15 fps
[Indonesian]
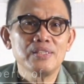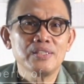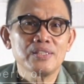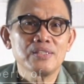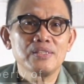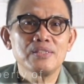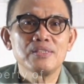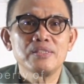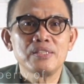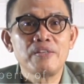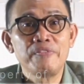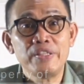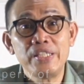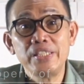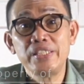eh,
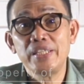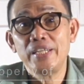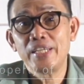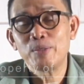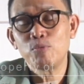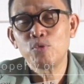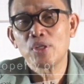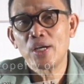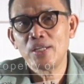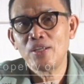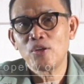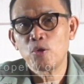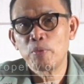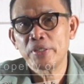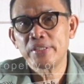definisi yang
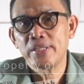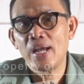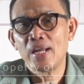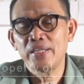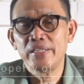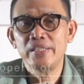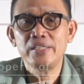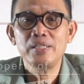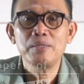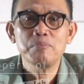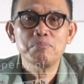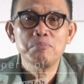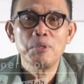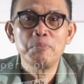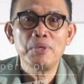dikemukakan oleh Robert Dali ini
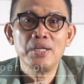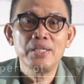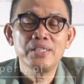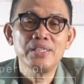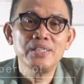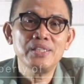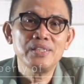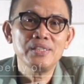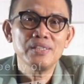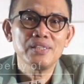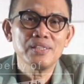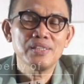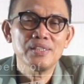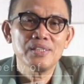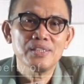memiliki
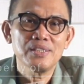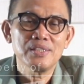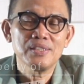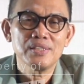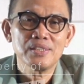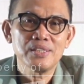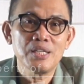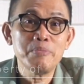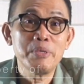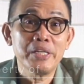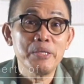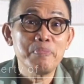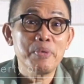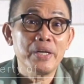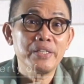eh,
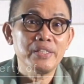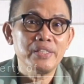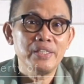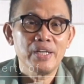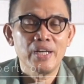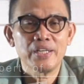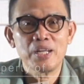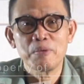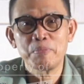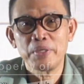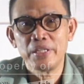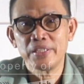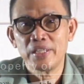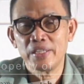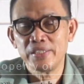kemiripan dengan
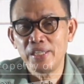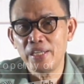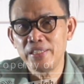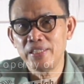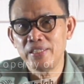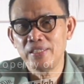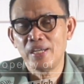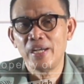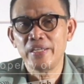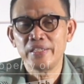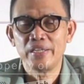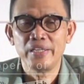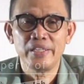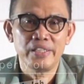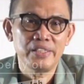apa yang terjadi
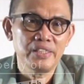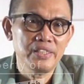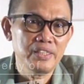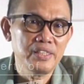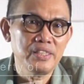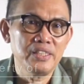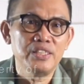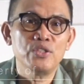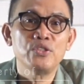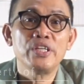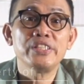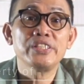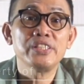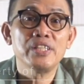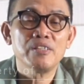akhir-akhir ini di
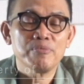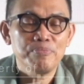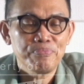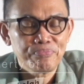Indonesia.